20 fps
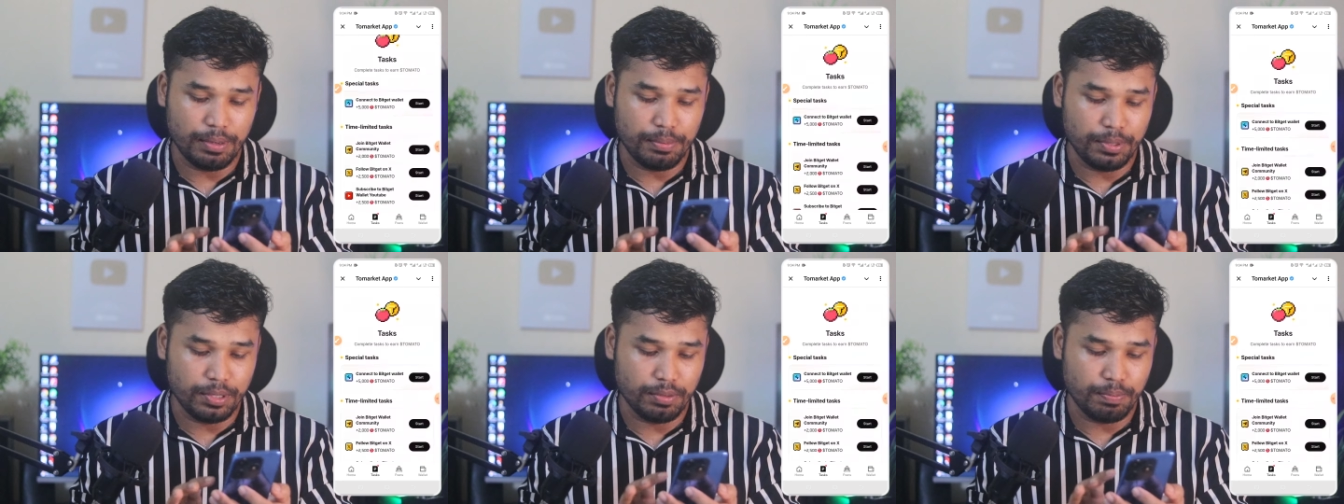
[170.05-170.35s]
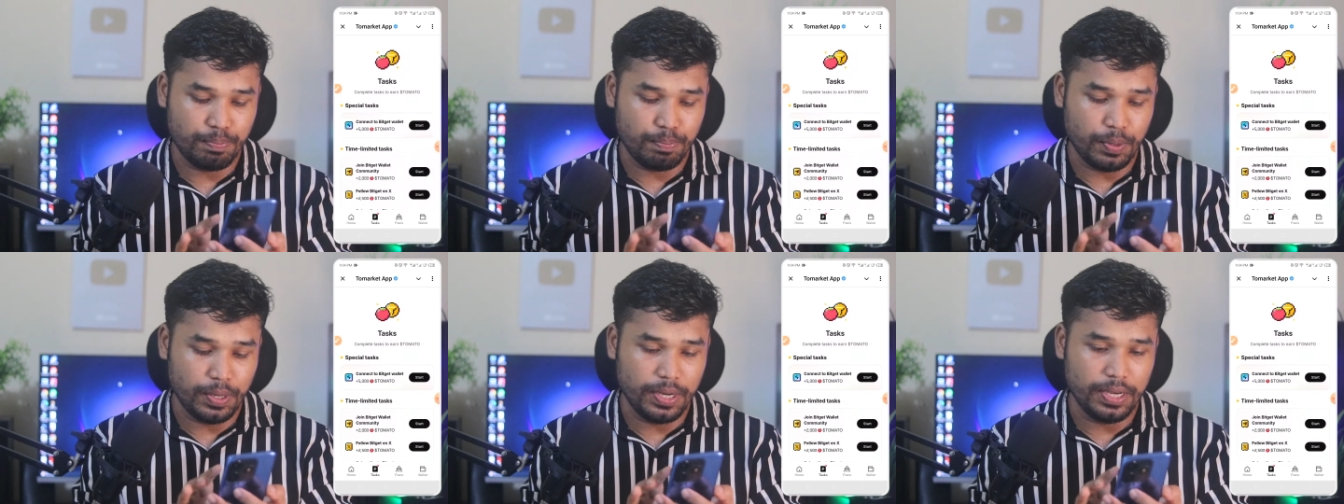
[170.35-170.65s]
এবং
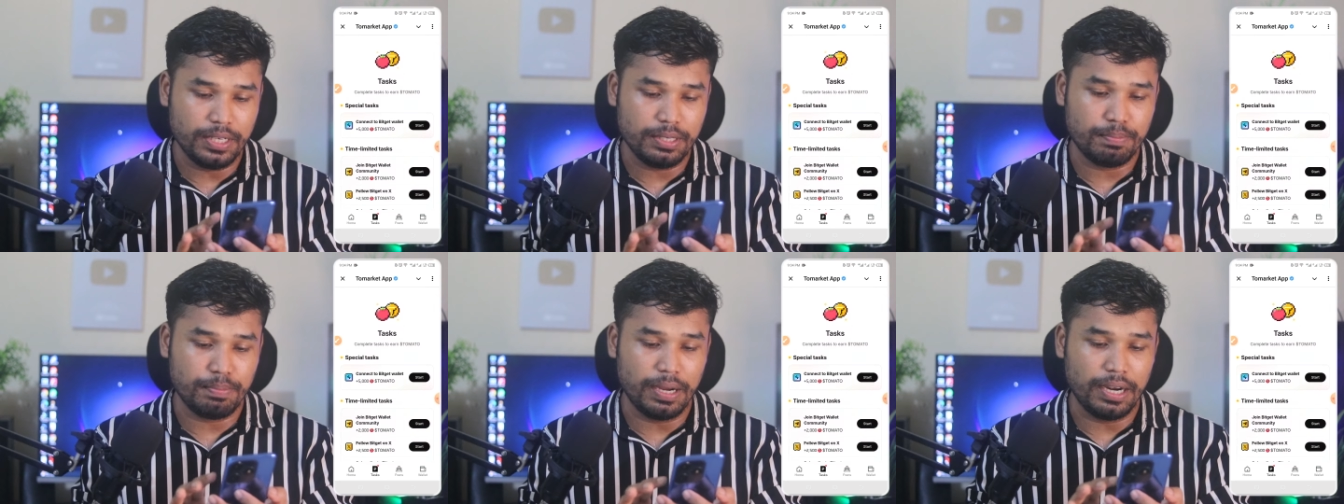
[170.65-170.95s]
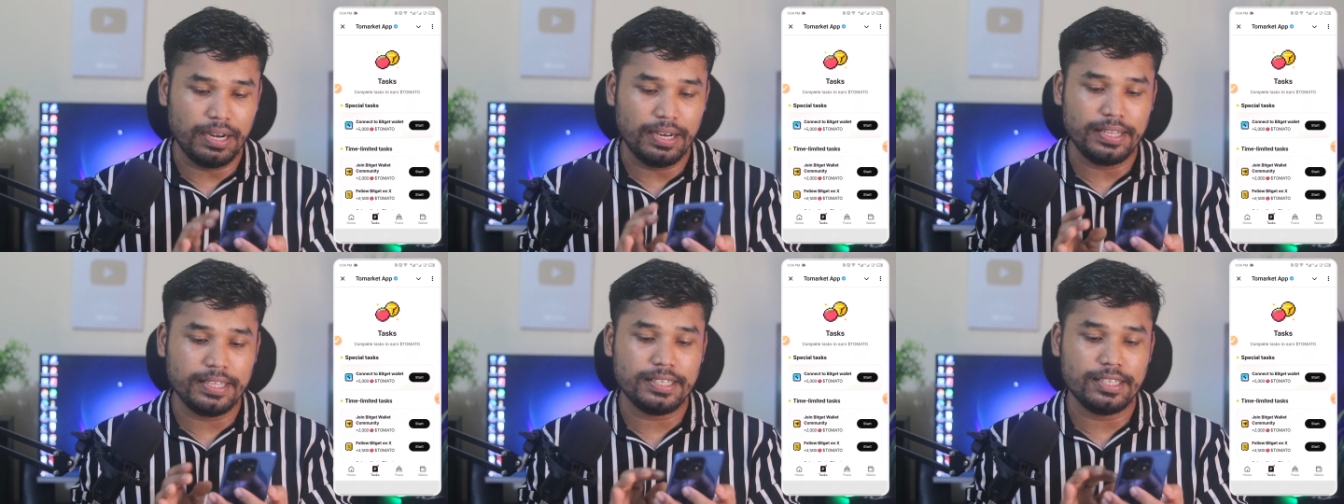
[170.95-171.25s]
পয়েন্ট
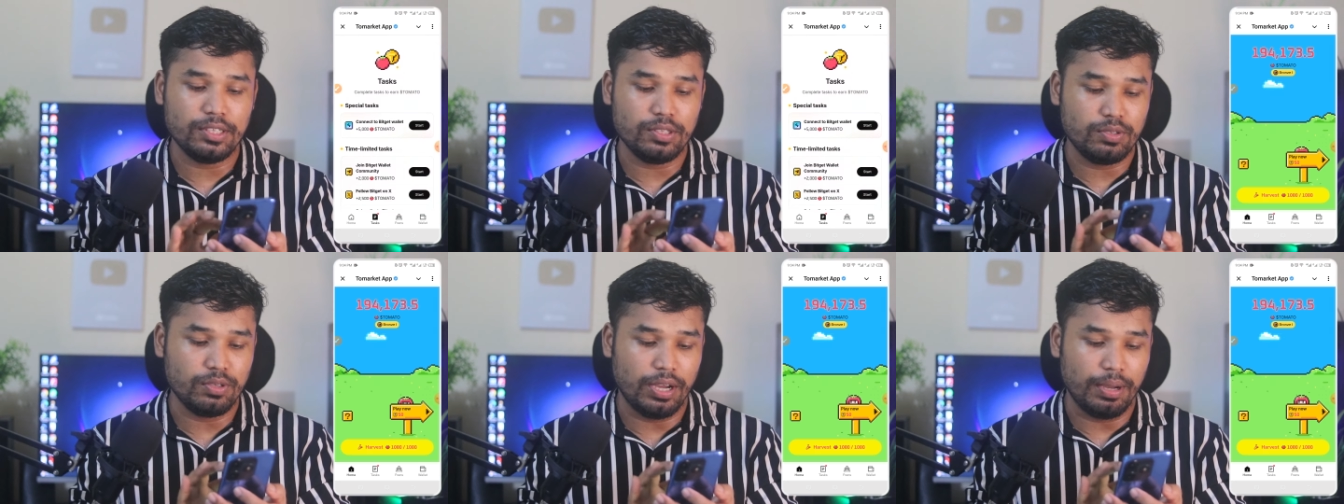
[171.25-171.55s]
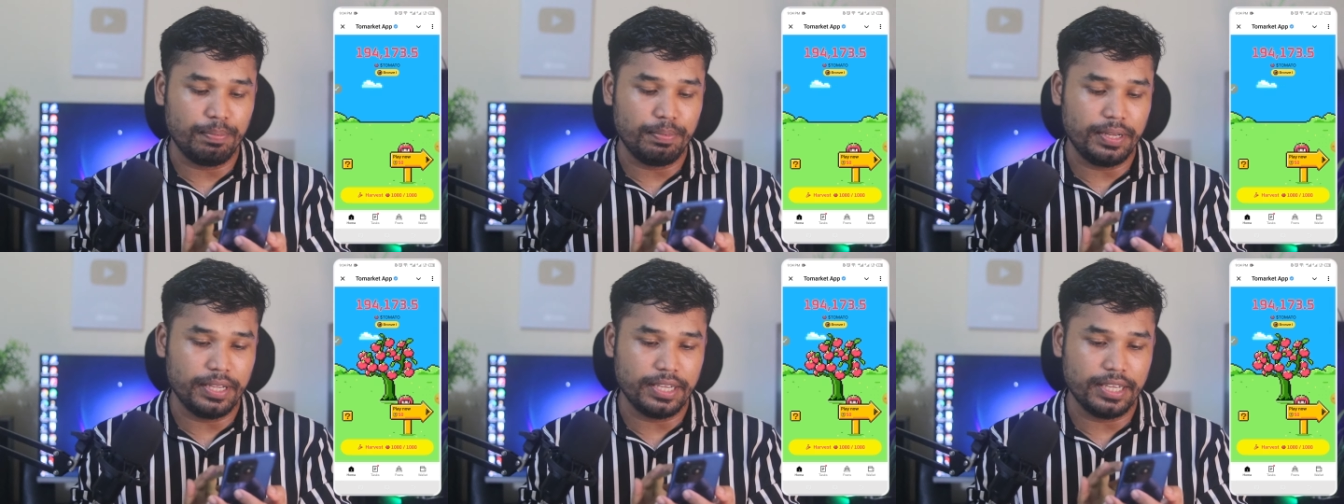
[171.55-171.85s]
বাড়লেই কিন্তু
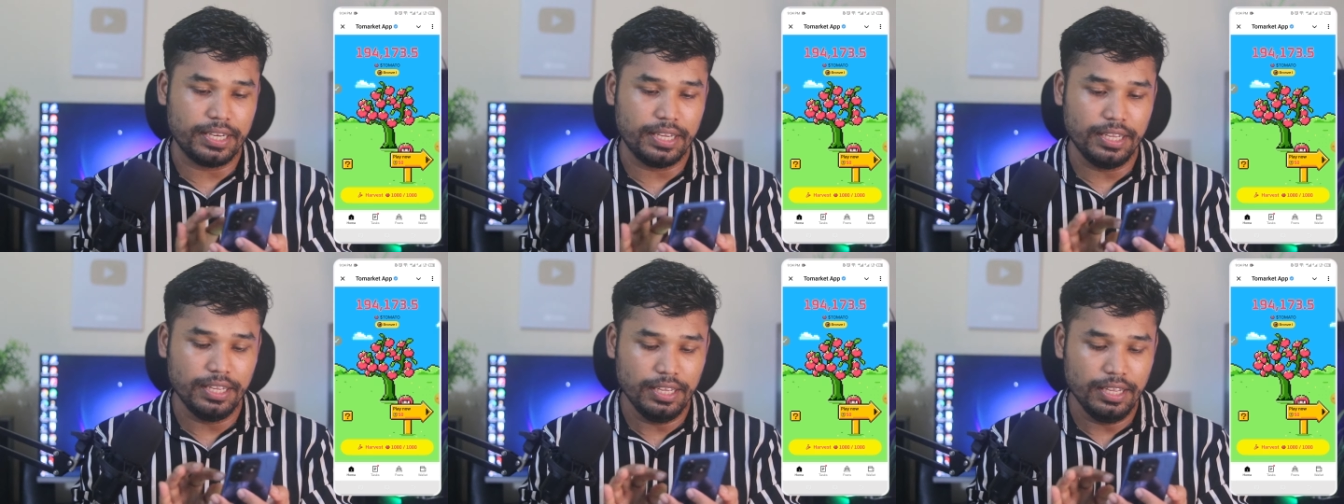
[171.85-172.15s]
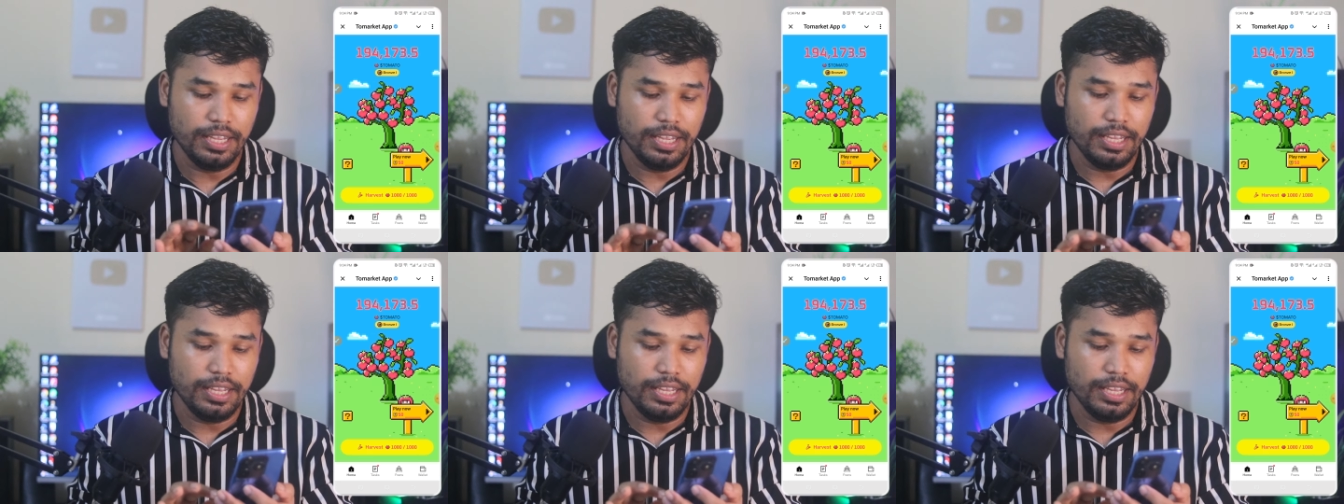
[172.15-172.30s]
আপনি এখানে